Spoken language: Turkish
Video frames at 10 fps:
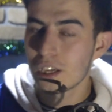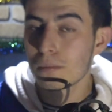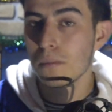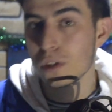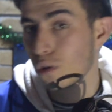
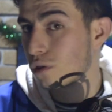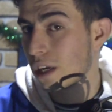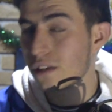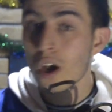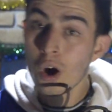çekmemi
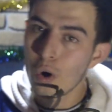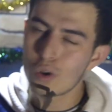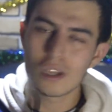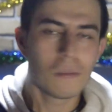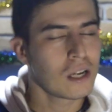istiyorsanız
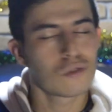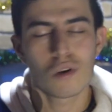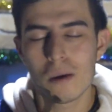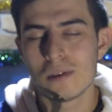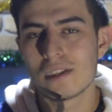oradan bana
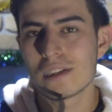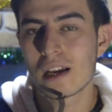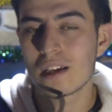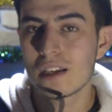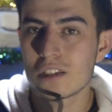sorabilirsiniz
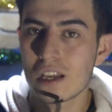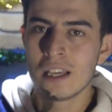arkadaşlar.